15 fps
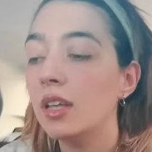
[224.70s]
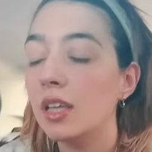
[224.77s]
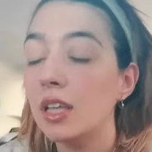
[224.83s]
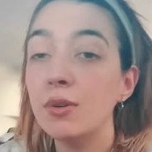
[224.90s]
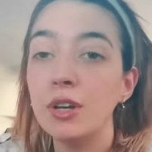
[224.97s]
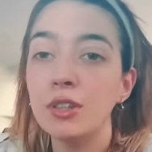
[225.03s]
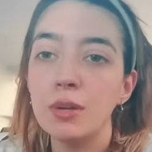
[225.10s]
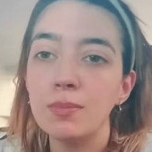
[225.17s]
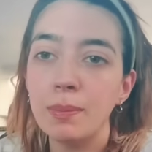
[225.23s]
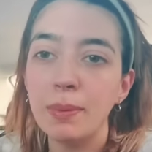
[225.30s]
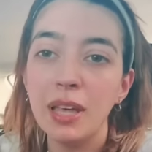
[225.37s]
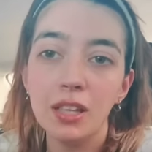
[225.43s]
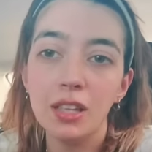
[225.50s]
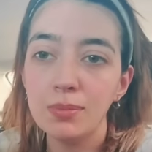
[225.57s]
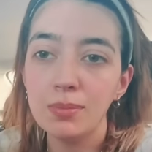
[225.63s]
Y bueno, el papá
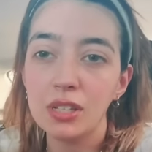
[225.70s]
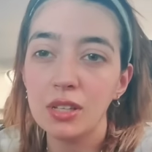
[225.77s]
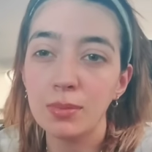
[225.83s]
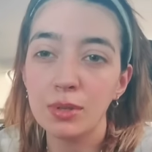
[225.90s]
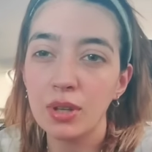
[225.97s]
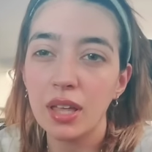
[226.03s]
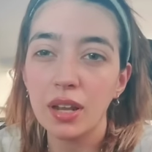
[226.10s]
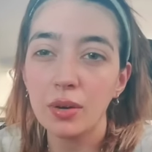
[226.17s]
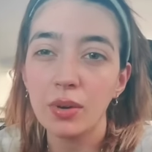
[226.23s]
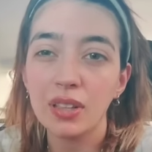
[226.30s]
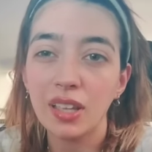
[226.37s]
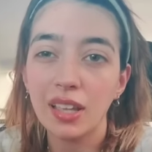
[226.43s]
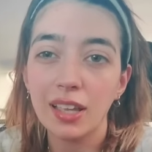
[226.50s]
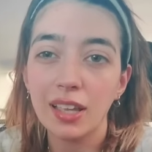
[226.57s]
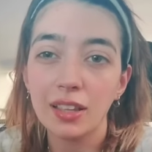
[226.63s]
de Gypsy se empezó a dar
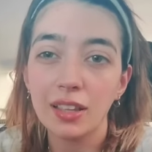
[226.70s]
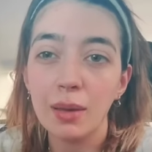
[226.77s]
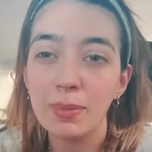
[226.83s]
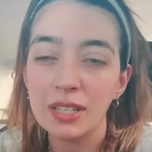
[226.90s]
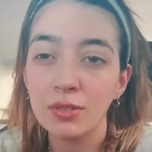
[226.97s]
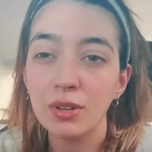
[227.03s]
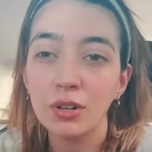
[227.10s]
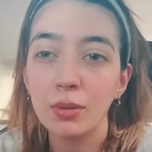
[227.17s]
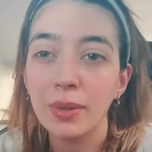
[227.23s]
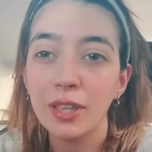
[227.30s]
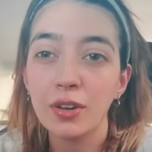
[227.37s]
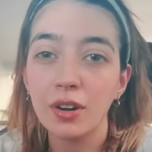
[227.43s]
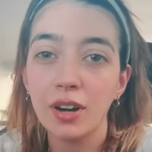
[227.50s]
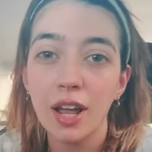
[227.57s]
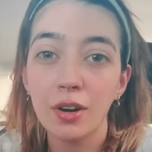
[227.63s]
cuenta de que estaba pasando algo
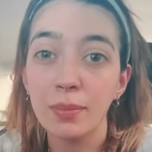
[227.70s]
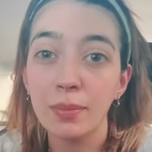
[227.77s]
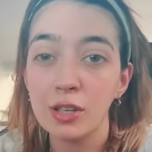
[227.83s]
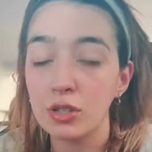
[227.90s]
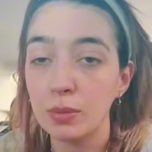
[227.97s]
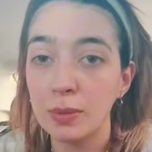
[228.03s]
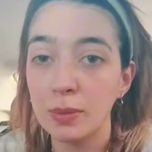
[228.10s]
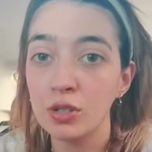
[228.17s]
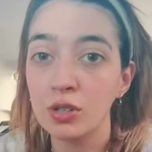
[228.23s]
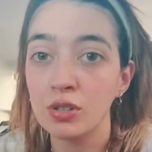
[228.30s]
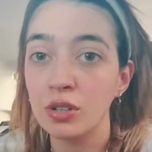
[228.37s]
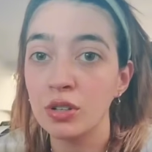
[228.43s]
medio raro, medio sospechoso,